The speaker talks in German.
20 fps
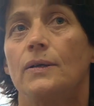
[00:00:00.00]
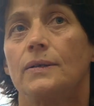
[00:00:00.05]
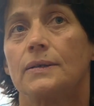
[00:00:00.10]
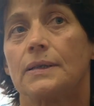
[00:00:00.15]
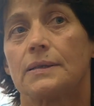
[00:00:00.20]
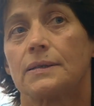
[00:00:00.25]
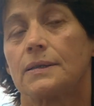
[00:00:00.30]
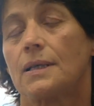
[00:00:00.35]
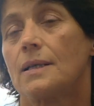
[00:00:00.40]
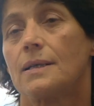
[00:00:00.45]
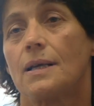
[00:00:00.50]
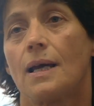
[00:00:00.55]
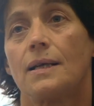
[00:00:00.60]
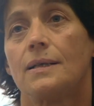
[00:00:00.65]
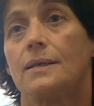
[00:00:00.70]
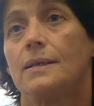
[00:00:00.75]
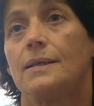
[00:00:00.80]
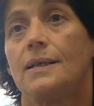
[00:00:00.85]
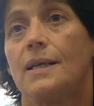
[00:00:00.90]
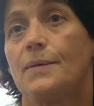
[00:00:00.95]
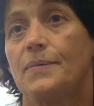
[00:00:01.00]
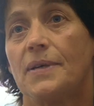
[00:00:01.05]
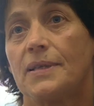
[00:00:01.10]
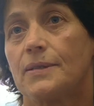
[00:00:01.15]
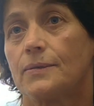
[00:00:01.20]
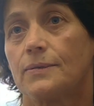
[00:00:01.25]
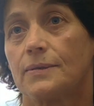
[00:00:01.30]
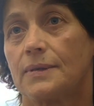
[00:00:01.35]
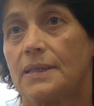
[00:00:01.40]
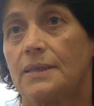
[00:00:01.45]
und das kann eine
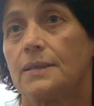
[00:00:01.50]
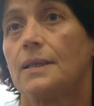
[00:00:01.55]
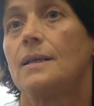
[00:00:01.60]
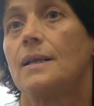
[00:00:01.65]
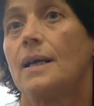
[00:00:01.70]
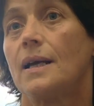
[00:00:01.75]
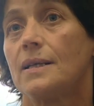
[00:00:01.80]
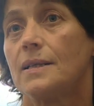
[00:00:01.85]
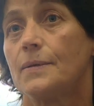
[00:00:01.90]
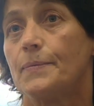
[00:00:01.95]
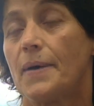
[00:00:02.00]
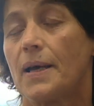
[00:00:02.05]
Lehrperson nicht alleine